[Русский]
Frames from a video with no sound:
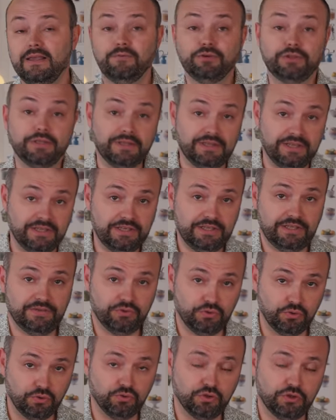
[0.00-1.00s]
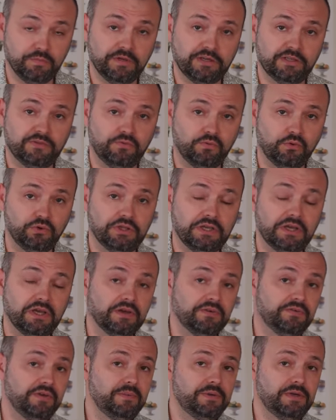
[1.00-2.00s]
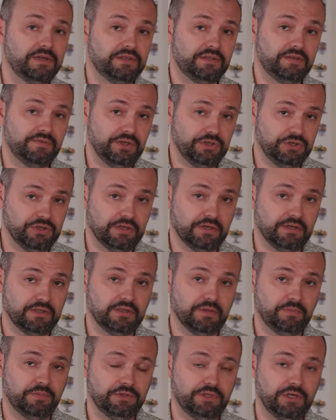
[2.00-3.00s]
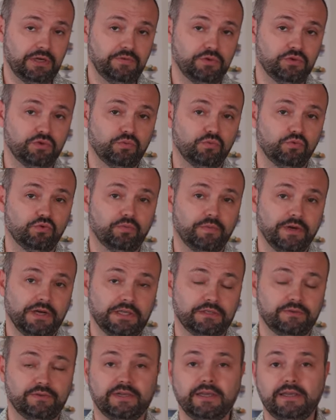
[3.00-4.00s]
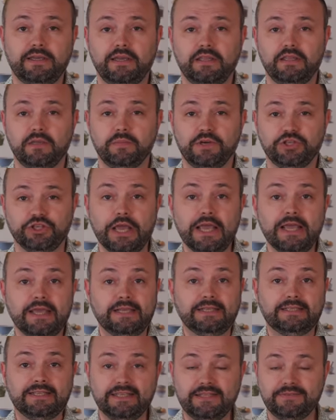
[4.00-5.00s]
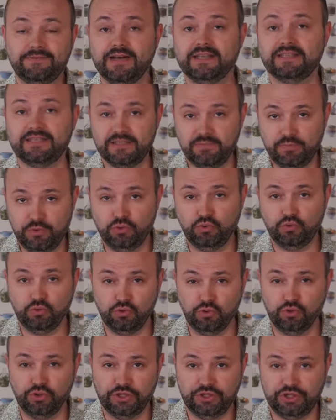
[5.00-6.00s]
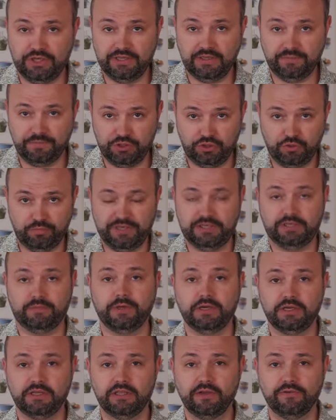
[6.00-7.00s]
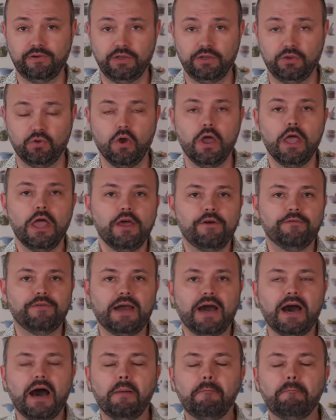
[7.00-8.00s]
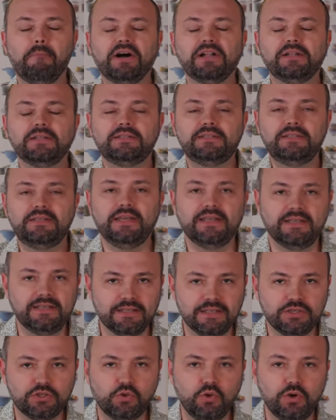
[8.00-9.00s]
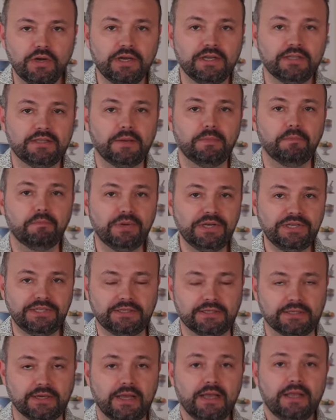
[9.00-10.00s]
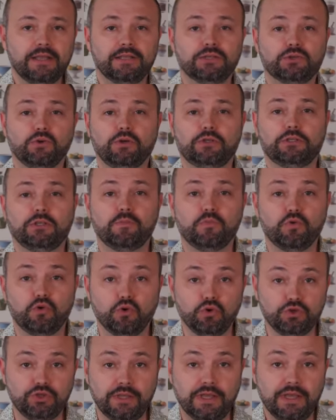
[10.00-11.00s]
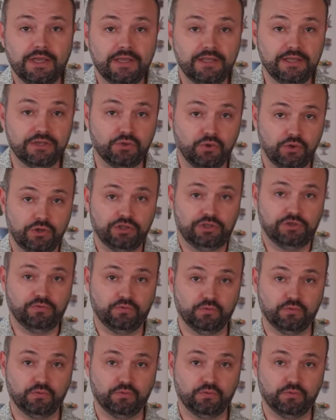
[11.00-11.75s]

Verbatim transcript: вот отложите в сторону смартфоны, выберите вечер, когда по телевизору будут показывать хоккейный матч, и за 20 минут до начала приступайте к приготовлению. Вы обалдеете, насколько это быстро, насколько это просто и насколько это